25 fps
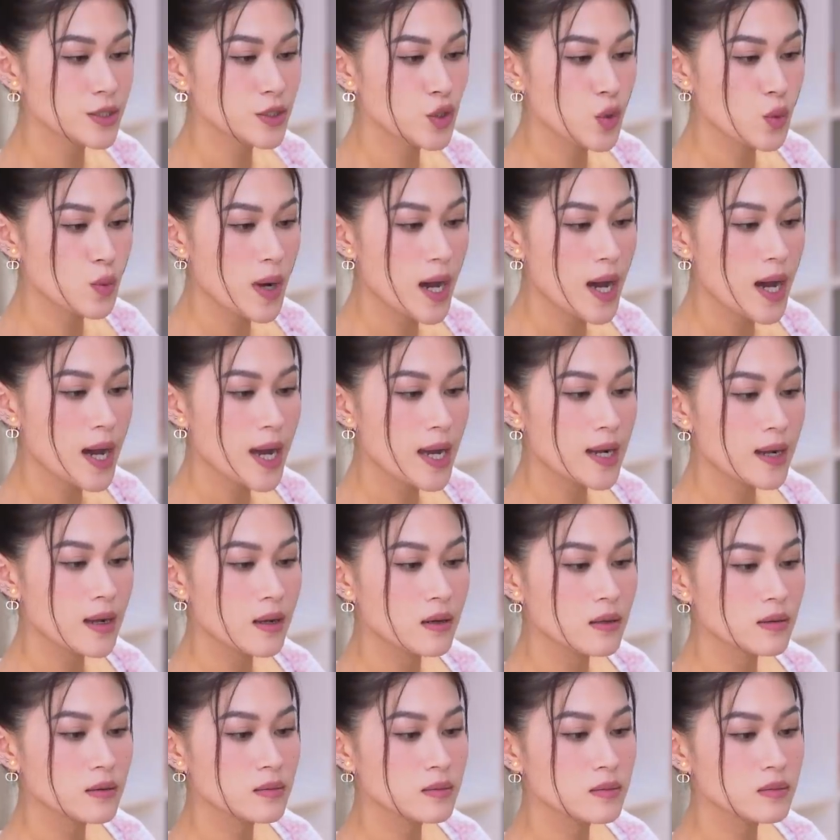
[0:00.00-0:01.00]
dụng 2
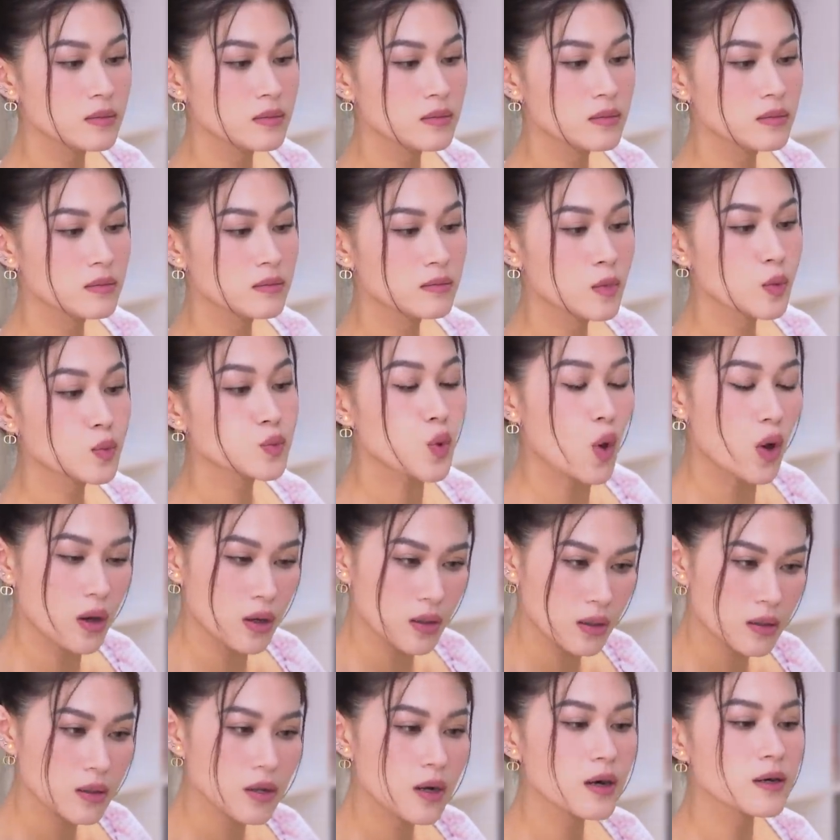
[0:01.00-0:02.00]
lần một tuần.
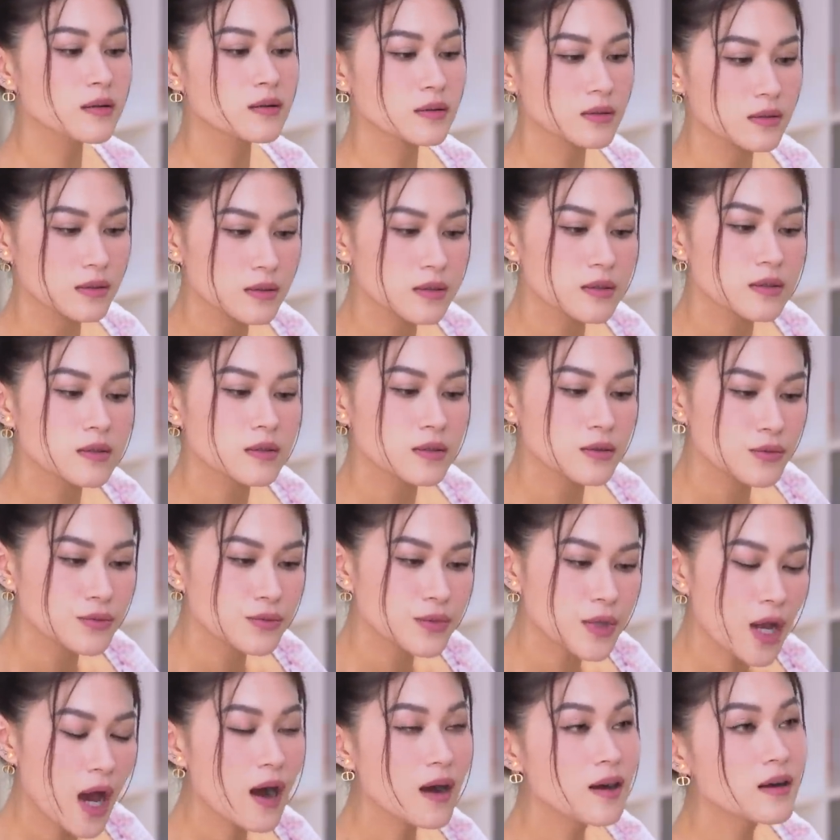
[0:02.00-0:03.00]

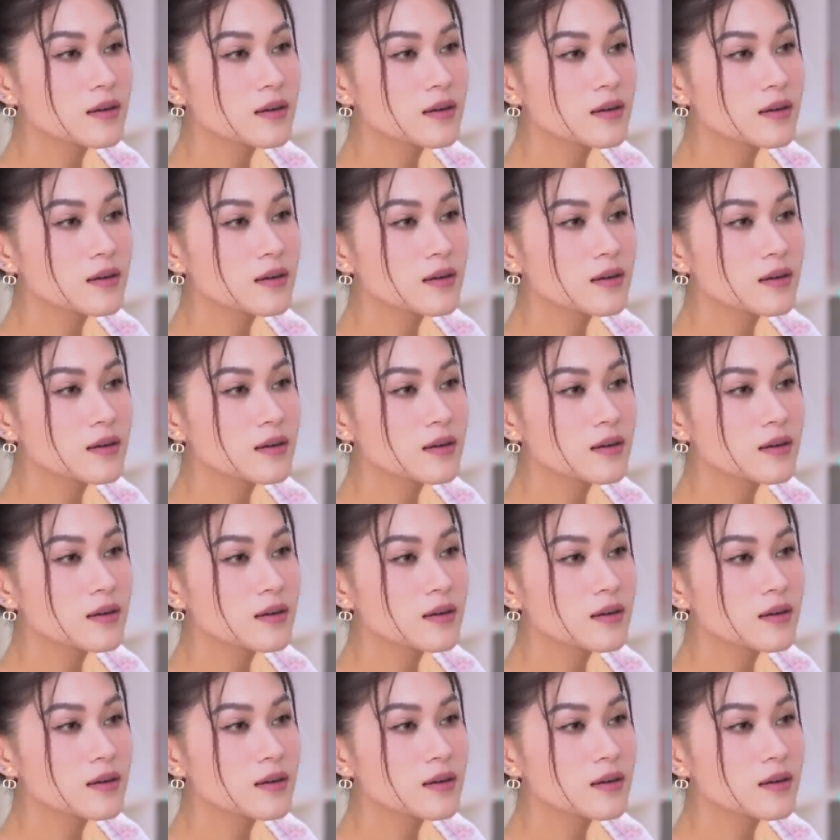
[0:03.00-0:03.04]
Đó,